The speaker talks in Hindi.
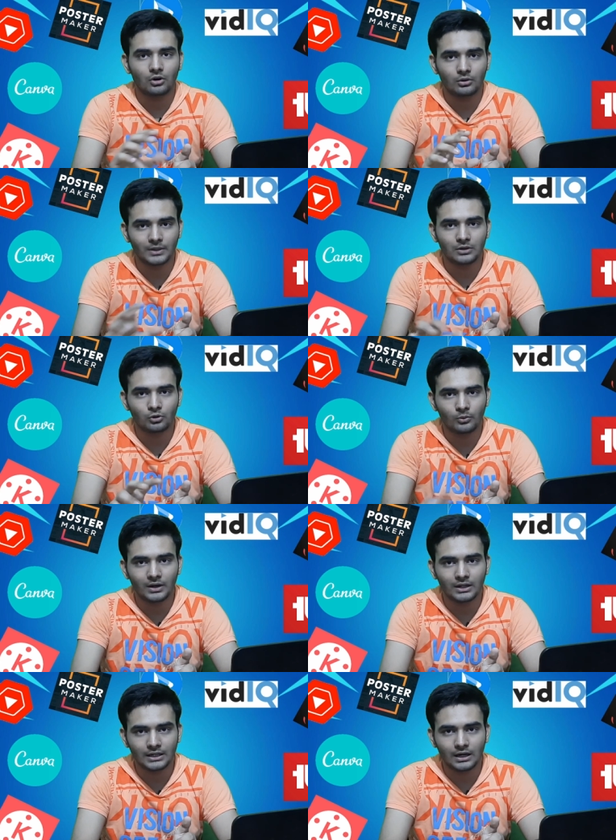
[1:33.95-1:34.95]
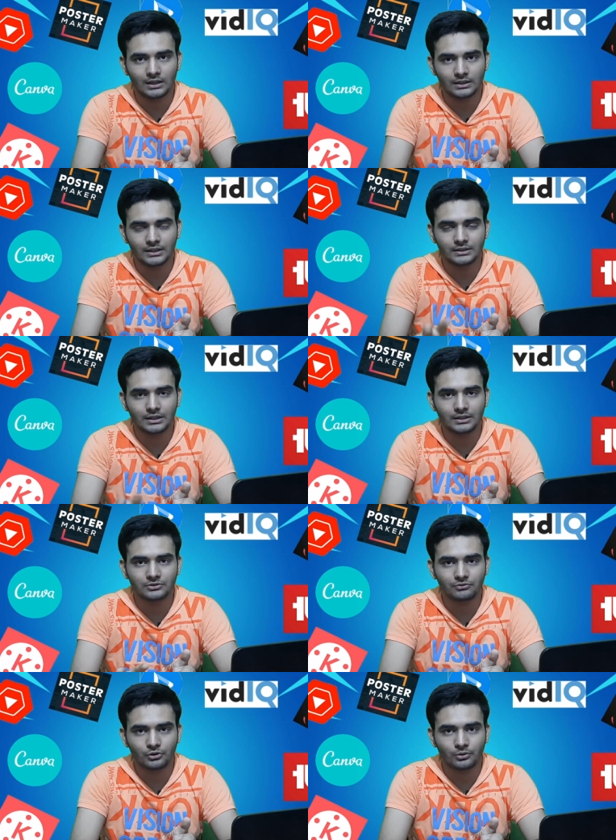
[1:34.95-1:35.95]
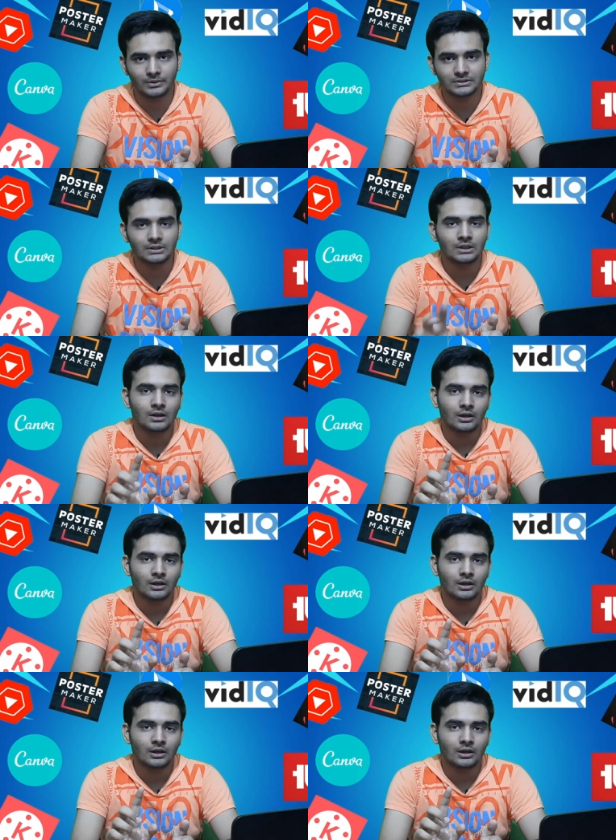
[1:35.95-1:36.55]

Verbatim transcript: और मतलब क्रोमा निकाल दें एक तरीके से फ़ोटो में से